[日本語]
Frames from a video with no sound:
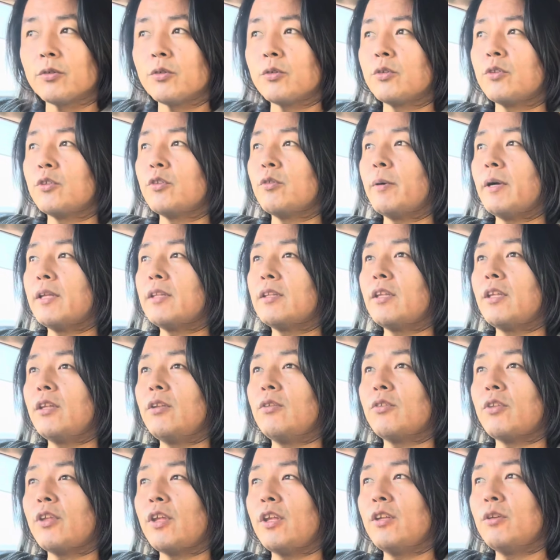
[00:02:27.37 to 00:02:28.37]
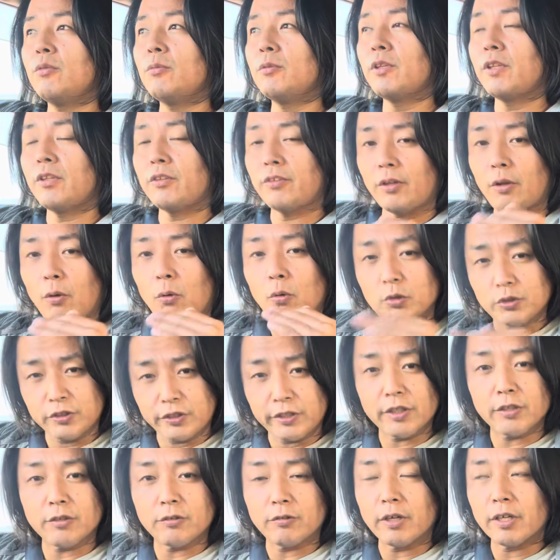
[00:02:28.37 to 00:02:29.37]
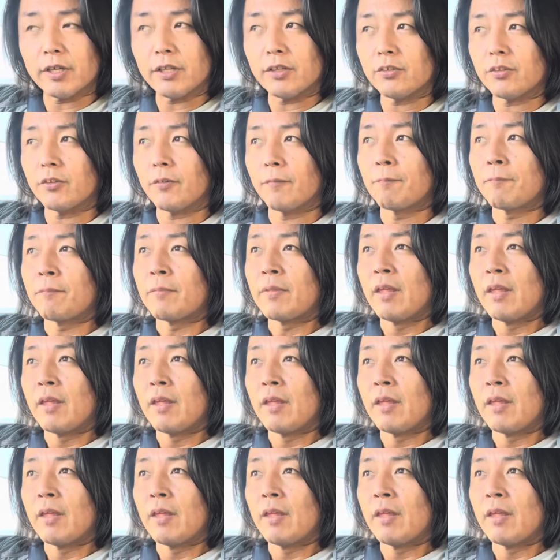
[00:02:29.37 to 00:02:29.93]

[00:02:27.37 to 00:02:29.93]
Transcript: そうするとバッテリーの性能もですね、落ちてくるわけですよ。